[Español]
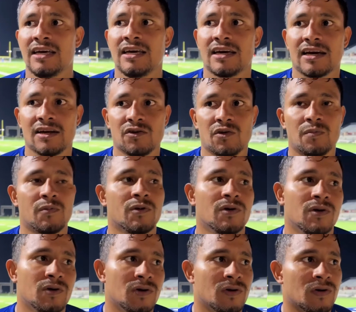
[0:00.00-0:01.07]
que el
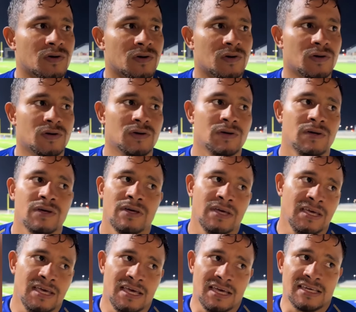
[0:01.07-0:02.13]
grupo
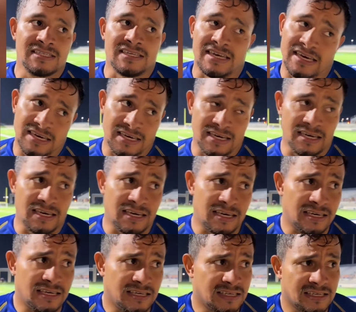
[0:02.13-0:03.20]
se,